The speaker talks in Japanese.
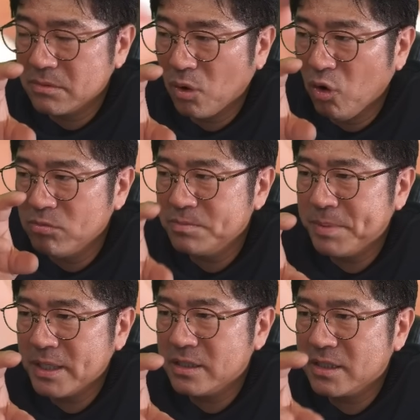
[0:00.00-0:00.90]

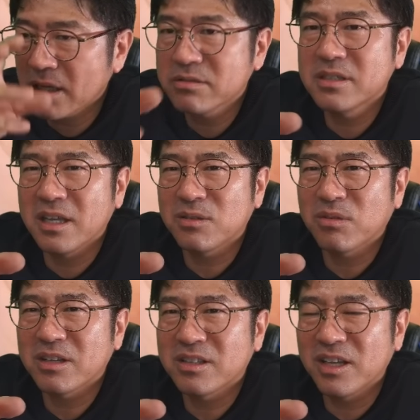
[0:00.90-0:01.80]
ホームページ作成
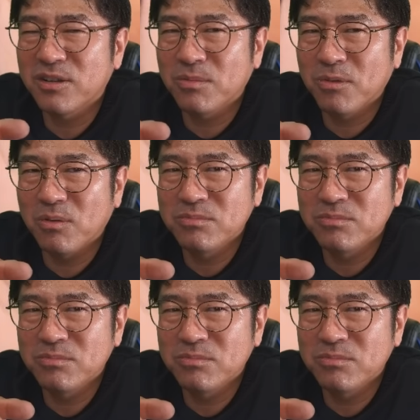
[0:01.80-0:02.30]
とかっていうのも、